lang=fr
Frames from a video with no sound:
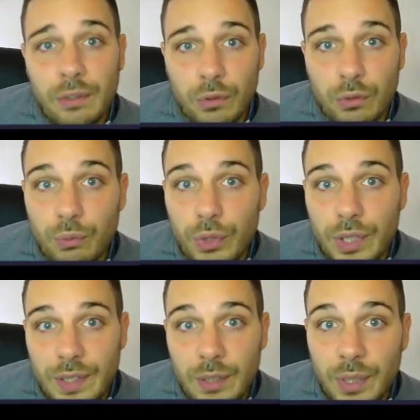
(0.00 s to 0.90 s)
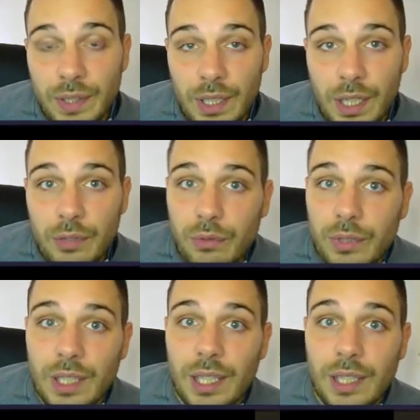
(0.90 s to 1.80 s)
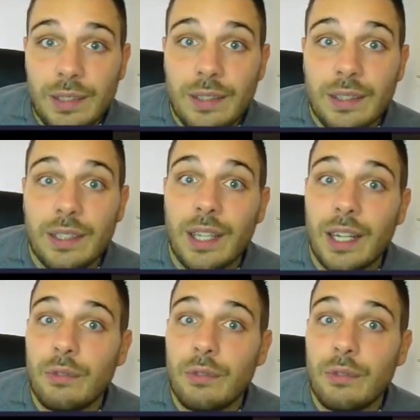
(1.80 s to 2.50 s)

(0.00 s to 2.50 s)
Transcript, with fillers: les quêtes qui vont nous mener à cette bataille-là sont des quêtes